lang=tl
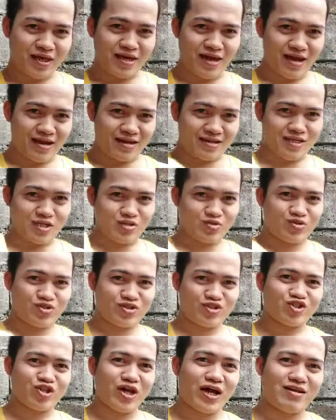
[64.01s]
mangyayari
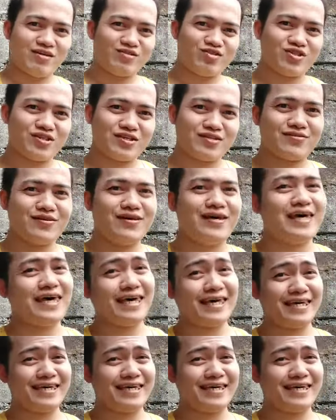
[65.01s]
dito challenge na to.